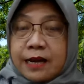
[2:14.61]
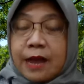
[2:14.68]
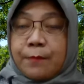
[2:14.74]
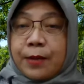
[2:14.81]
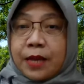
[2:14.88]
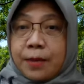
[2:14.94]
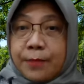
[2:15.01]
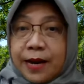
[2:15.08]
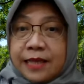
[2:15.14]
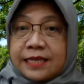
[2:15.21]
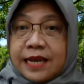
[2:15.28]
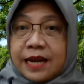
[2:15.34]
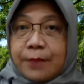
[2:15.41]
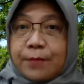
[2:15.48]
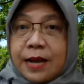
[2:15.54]
Nah, bagaimana
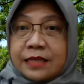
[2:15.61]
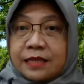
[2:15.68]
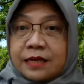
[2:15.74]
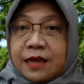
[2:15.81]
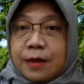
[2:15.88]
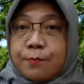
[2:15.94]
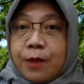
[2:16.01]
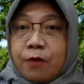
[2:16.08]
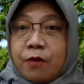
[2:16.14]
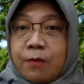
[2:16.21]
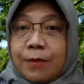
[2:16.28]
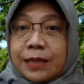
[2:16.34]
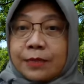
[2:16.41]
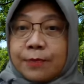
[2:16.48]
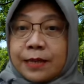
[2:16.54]
cara mengajarkan bahwa
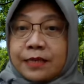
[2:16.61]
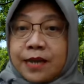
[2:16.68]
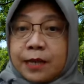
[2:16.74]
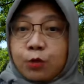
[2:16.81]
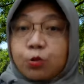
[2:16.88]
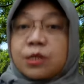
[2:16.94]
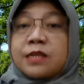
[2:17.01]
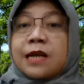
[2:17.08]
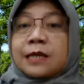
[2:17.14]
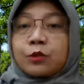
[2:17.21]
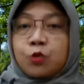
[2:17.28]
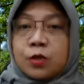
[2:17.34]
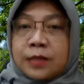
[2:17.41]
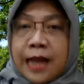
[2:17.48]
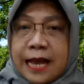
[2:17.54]
matematika itu tidak
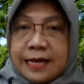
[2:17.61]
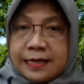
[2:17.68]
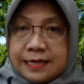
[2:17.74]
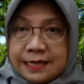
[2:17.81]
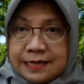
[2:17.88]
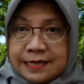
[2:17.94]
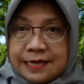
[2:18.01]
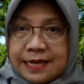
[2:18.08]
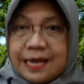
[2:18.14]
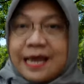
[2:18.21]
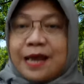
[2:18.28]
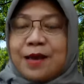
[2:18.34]
sulit lagi?